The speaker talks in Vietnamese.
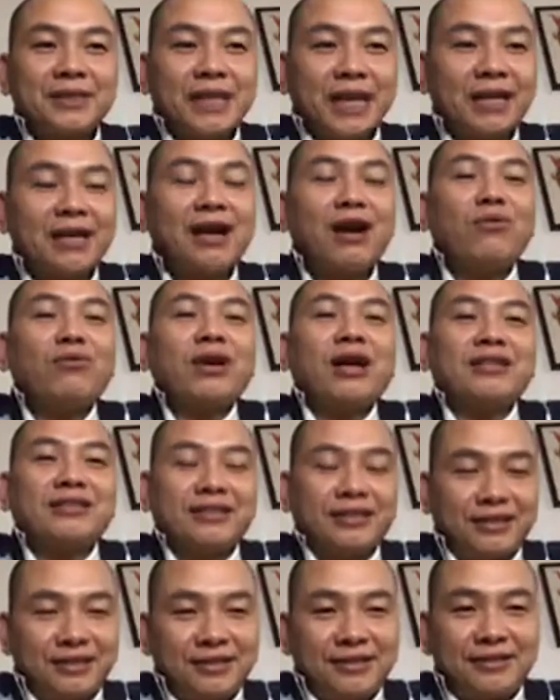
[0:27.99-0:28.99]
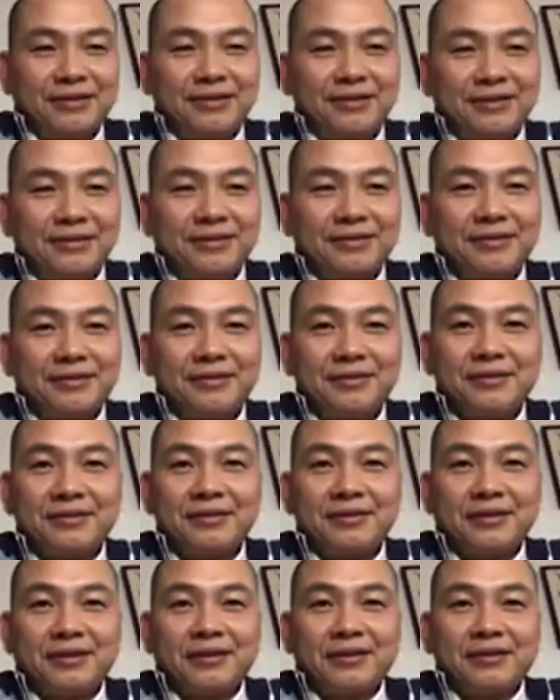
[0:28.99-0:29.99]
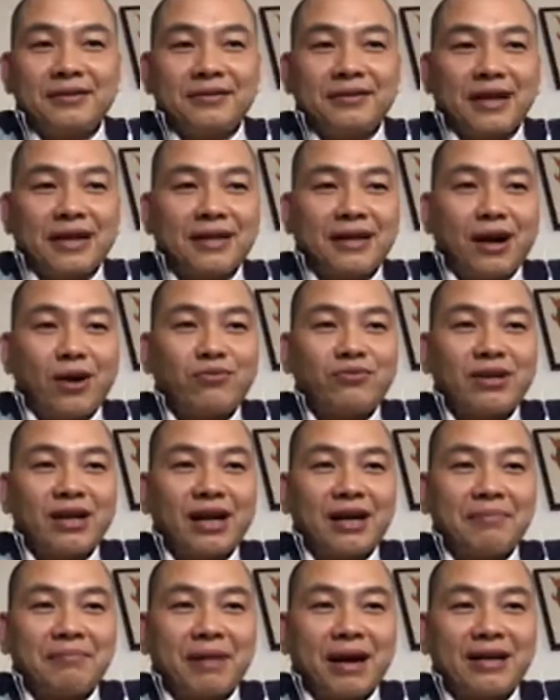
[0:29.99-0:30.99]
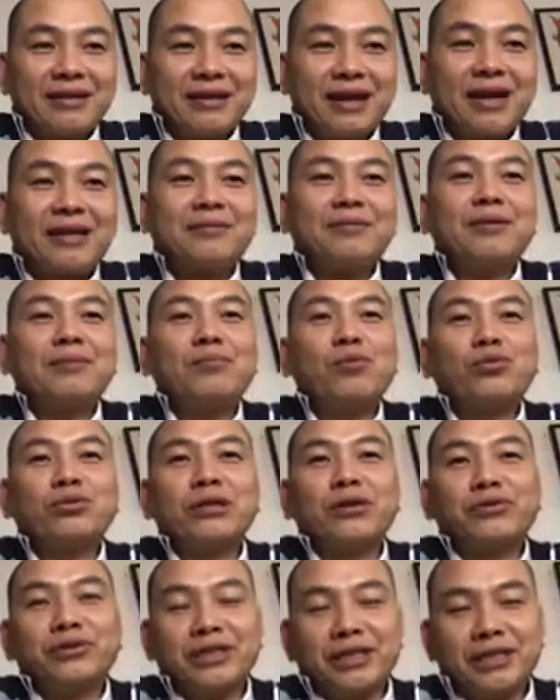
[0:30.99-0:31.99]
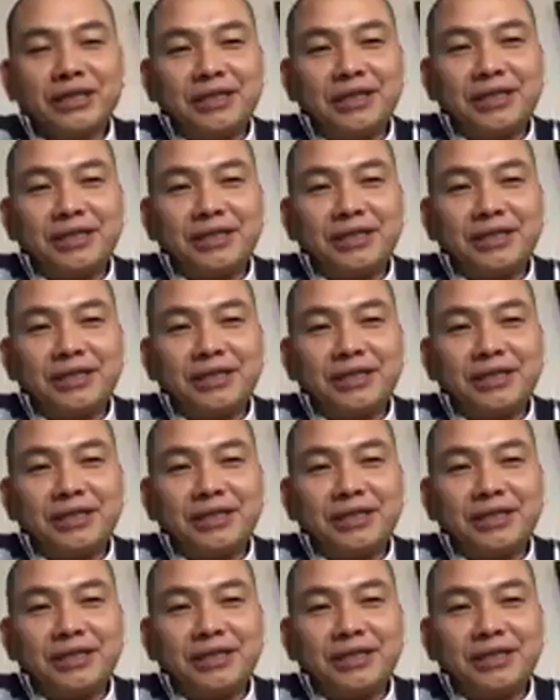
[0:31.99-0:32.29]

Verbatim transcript: thành công là gì? Thành công là bạn đặt được mục tiêu gì